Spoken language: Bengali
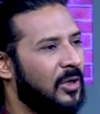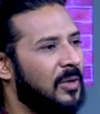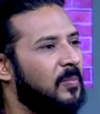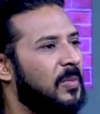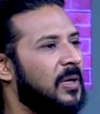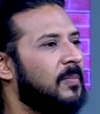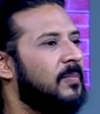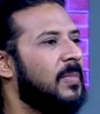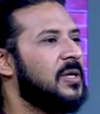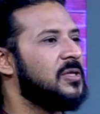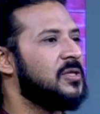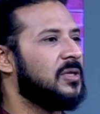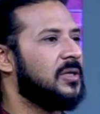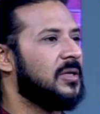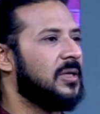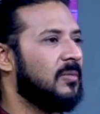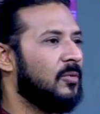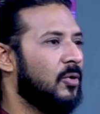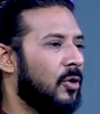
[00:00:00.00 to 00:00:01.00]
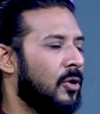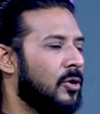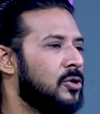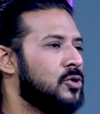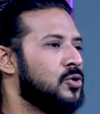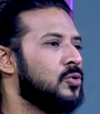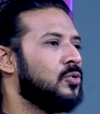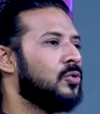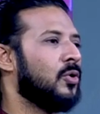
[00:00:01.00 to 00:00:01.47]
অনেক বিগ বাজেটের এবং অনেক
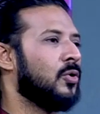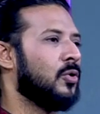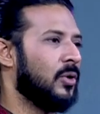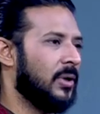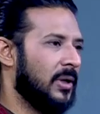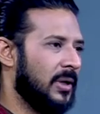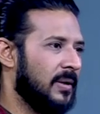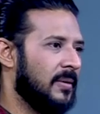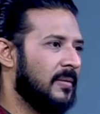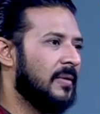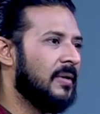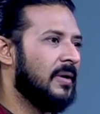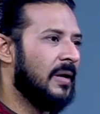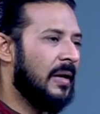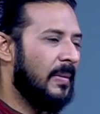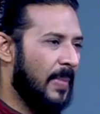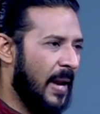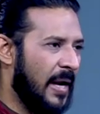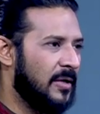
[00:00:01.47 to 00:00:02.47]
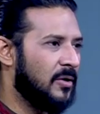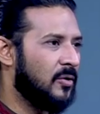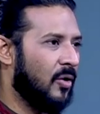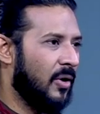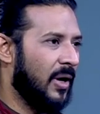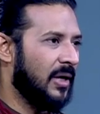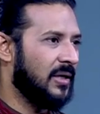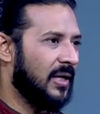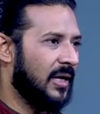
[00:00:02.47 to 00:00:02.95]
সুন্দর করে প্ল্যানিং
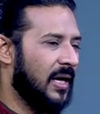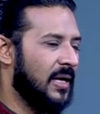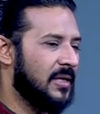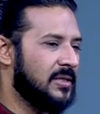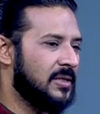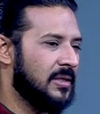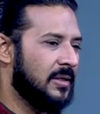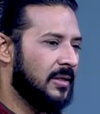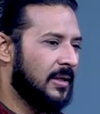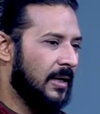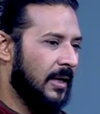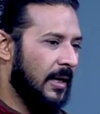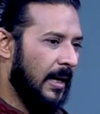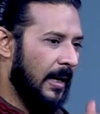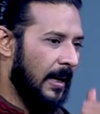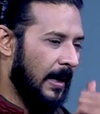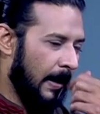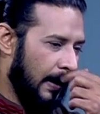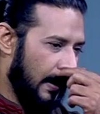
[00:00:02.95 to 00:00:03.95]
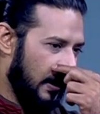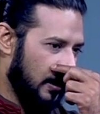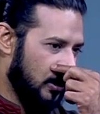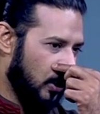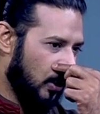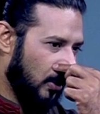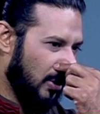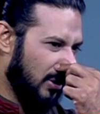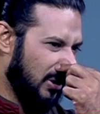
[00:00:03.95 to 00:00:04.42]
করা একটা কাজ
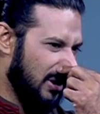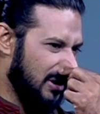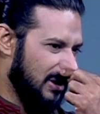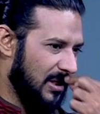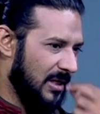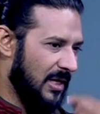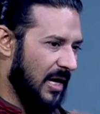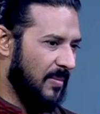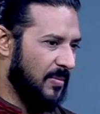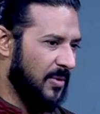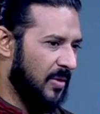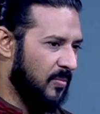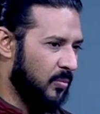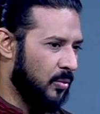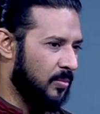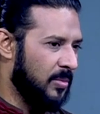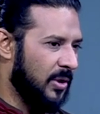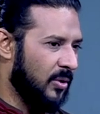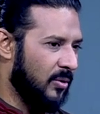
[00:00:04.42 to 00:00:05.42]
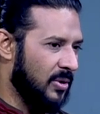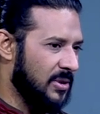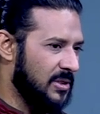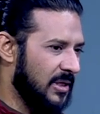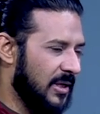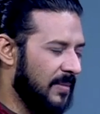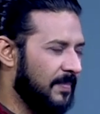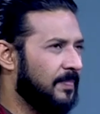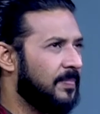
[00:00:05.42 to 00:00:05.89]
সৈকত নাসারের আমি আর বুবলি
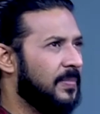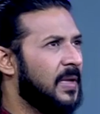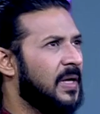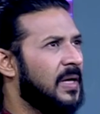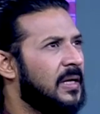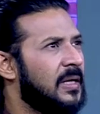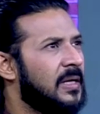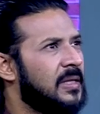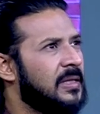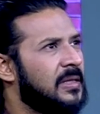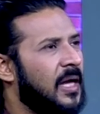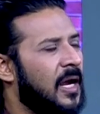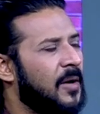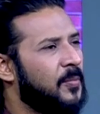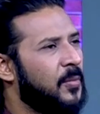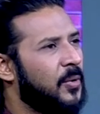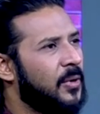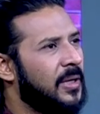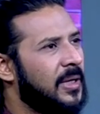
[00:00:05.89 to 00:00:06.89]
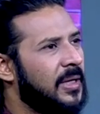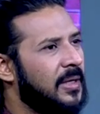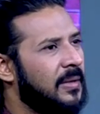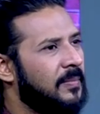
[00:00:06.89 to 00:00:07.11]
করেছিলাম তারপরে